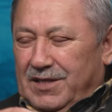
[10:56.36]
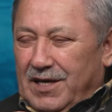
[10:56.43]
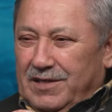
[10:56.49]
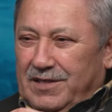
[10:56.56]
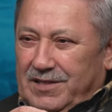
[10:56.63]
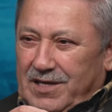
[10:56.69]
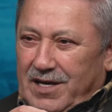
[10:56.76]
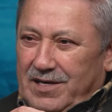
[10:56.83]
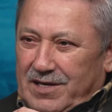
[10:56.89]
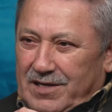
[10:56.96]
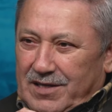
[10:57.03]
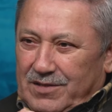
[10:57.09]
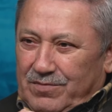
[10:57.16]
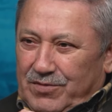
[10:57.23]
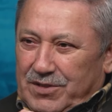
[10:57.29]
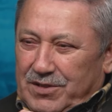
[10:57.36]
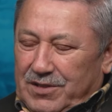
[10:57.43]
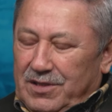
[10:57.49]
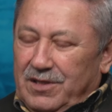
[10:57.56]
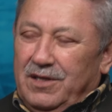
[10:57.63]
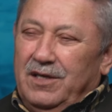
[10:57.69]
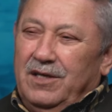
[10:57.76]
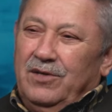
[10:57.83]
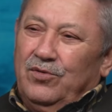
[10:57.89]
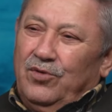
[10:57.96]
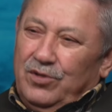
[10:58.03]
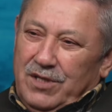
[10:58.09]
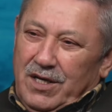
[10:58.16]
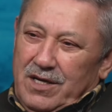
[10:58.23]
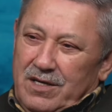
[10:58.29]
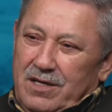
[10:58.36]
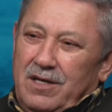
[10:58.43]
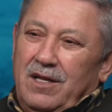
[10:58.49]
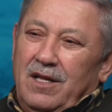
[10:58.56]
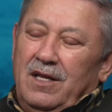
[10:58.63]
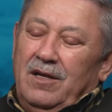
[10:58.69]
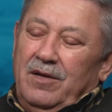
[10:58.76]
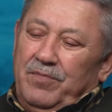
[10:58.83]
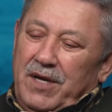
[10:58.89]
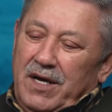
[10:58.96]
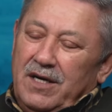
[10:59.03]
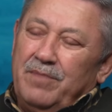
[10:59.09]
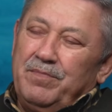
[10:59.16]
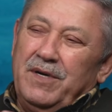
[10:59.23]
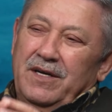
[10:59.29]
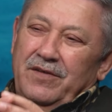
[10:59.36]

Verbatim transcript: risale yazmış. O da Peygamber